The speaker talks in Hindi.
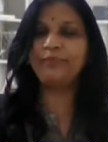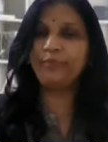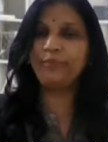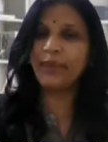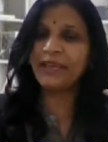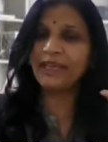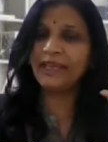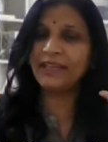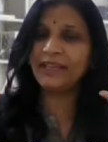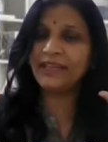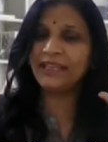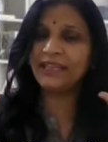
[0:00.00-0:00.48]

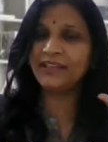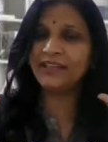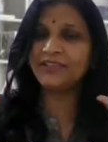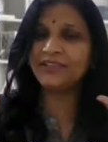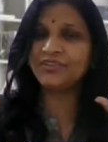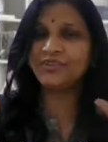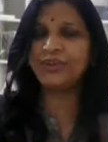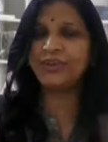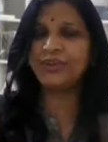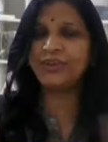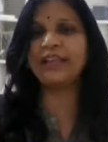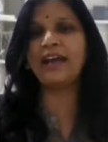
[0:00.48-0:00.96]
पहली
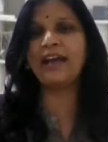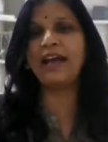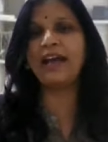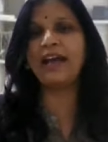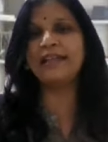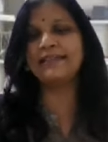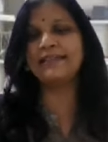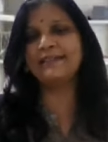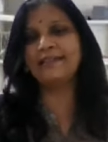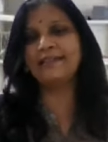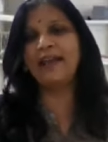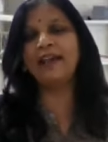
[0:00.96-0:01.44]
जो एक
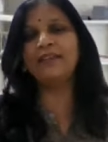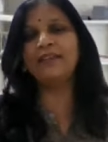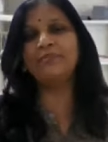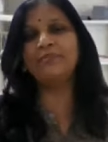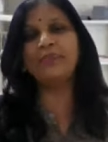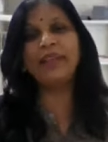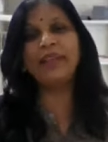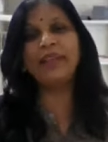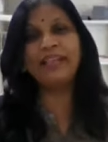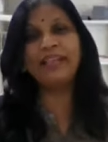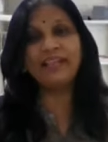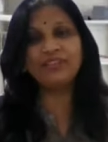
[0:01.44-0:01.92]
हालचाल
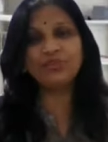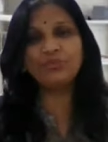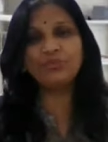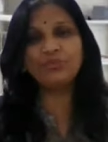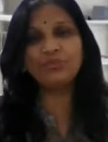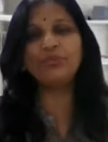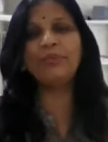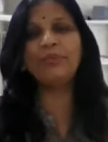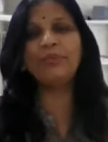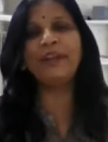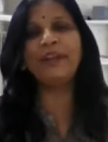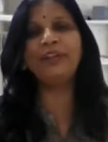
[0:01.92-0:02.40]
पहली जो
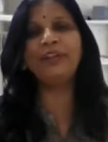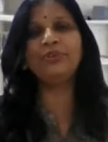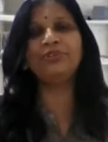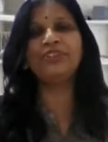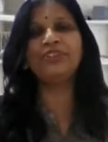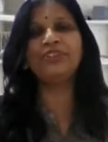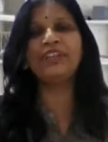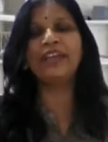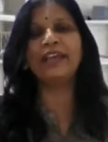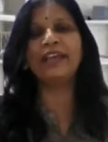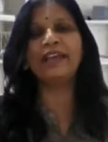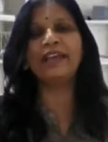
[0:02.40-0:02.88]
मूवमेंट
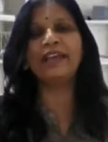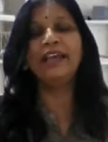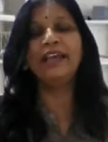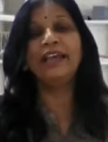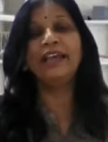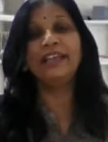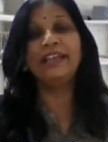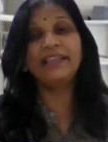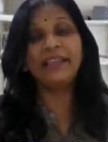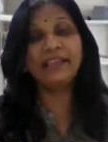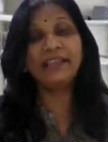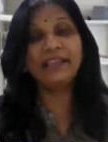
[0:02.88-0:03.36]
होती है
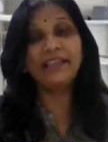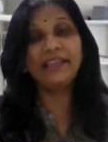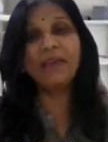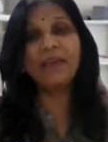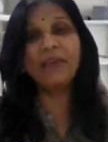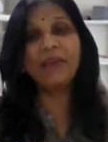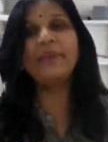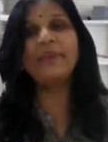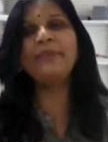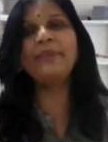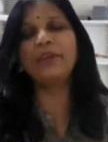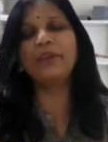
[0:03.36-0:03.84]
ये
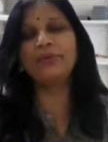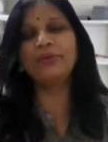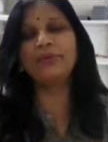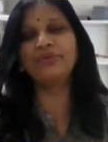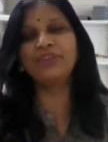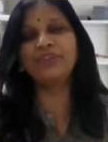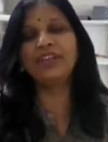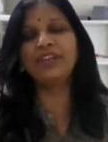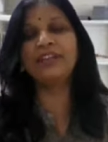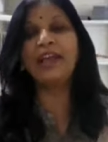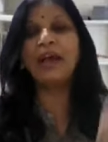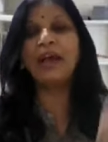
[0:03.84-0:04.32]
नाभि में
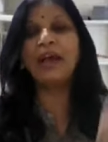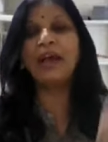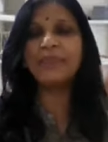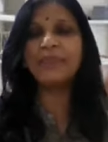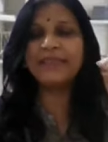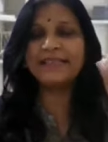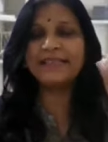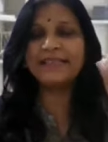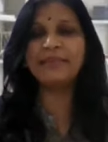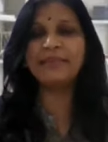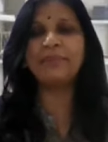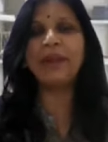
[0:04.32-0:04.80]
होती है
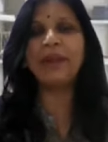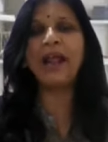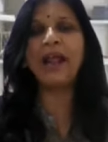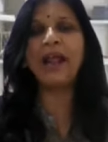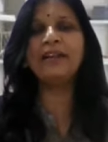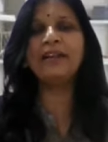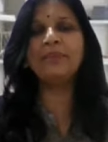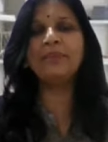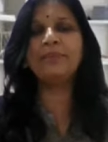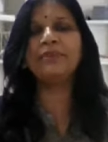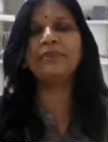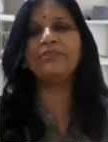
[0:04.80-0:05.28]
नाभिस्त
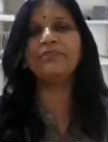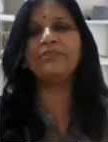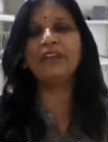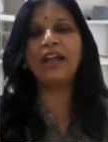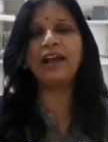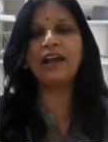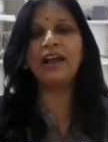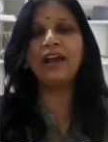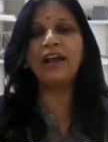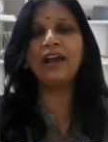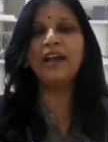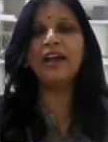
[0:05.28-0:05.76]
प्राण
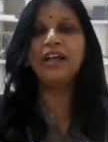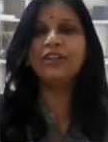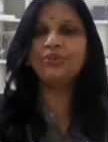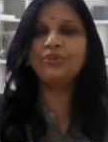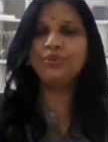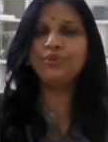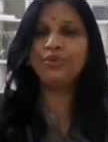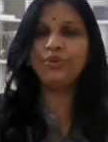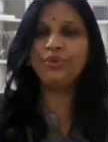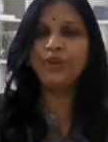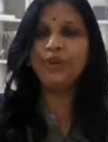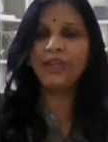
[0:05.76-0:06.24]
पवनहा
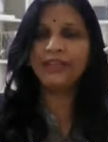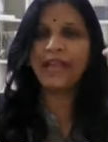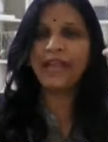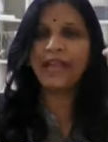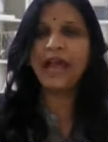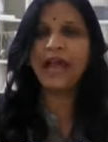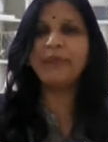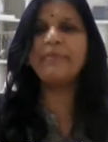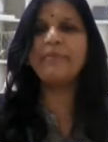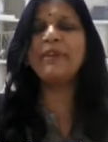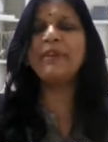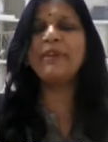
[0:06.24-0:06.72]
तो
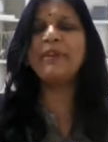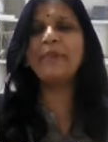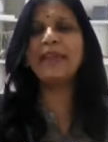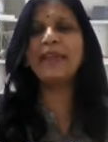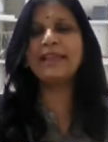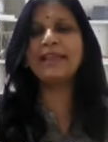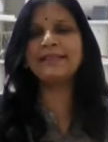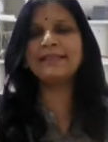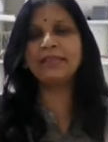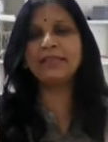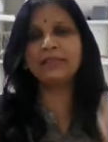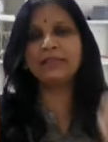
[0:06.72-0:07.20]
नाभि
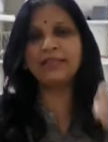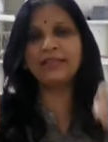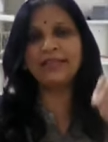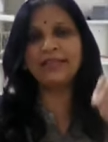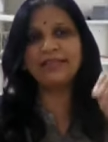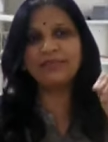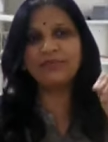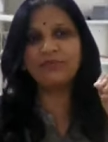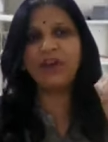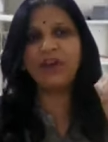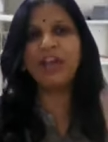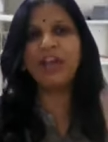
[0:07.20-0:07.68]
में स्थित
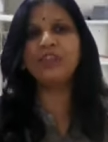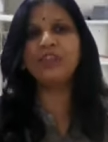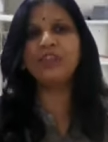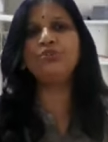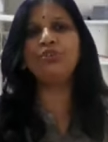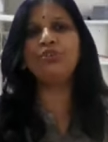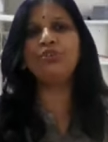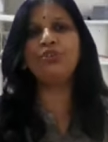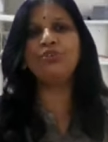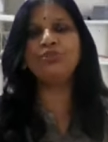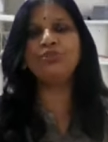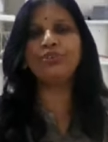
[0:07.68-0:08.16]
इस वायु
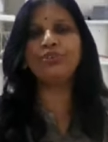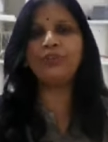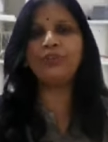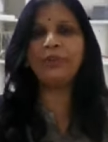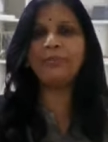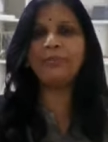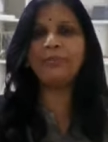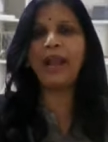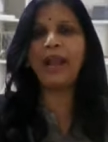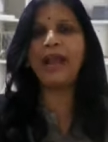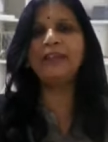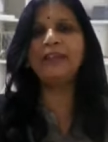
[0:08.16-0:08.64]
को उन्होंने
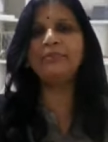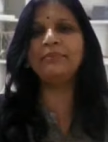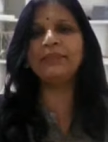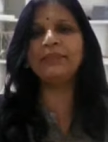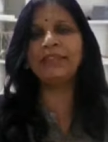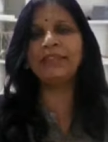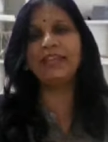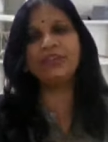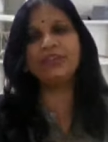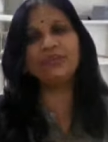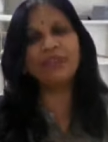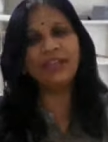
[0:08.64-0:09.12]
प्राण
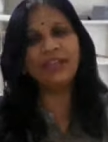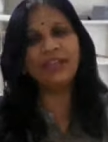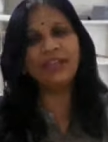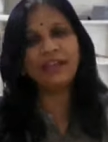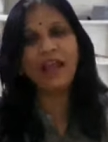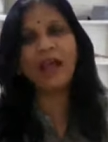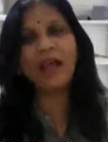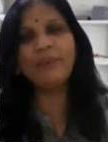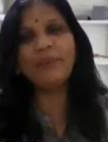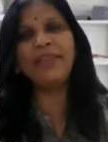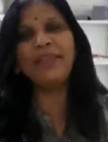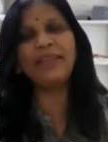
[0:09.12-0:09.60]
बताया क्योंकि
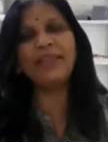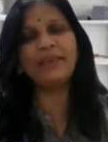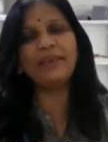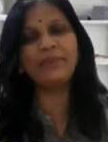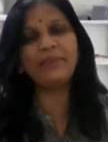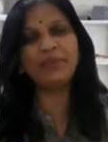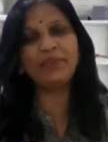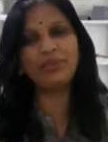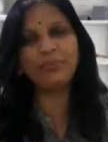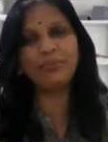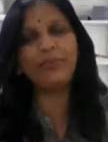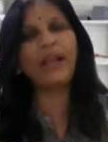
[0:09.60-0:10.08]
नाभि ये
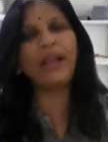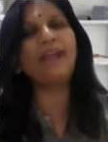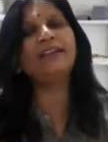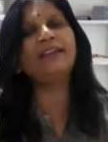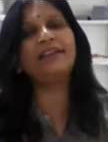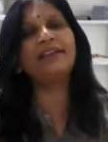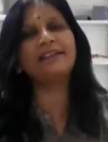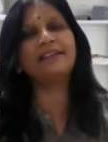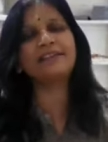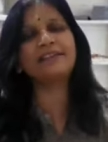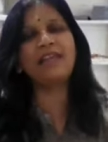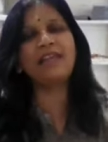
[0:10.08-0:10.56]
भी तो प्राण
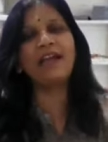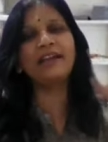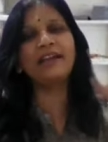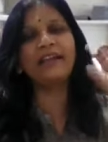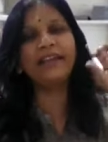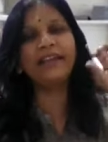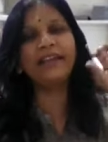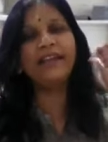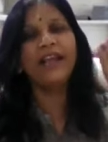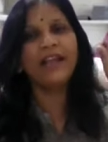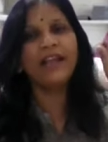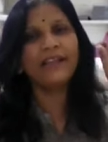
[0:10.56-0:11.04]
का स्थान
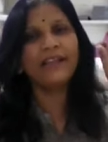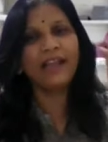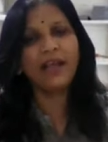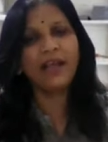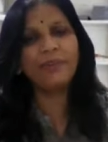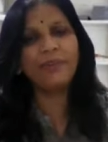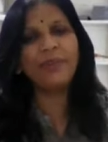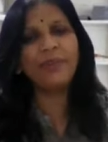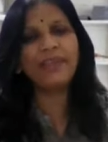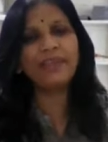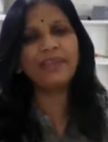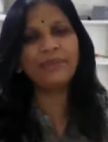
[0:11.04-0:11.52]
है
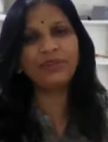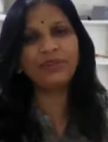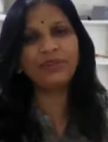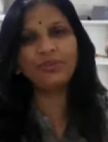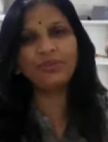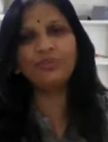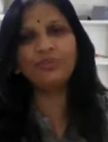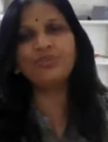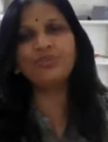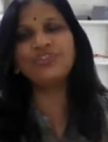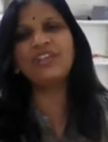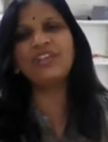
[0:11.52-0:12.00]
नाभि ये भी तो
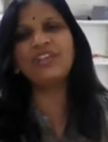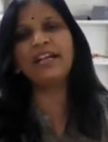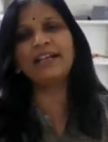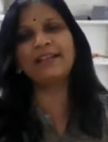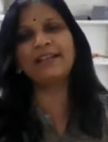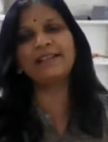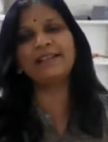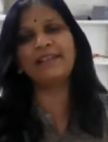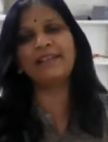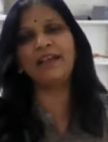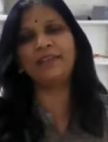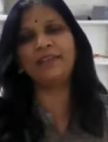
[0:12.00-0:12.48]
ऊर्जा का
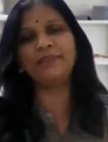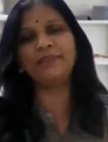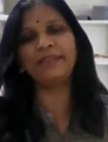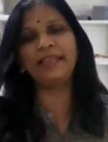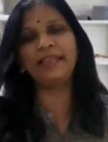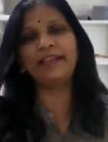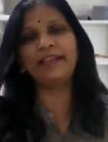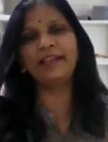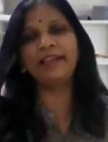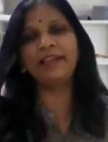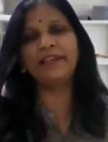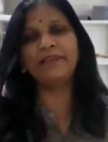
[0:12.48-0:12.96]
स्थान
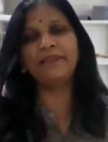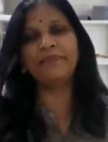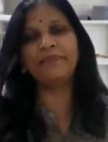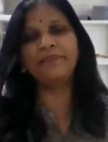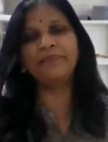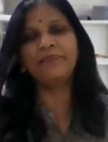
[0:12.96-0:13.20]
बताया है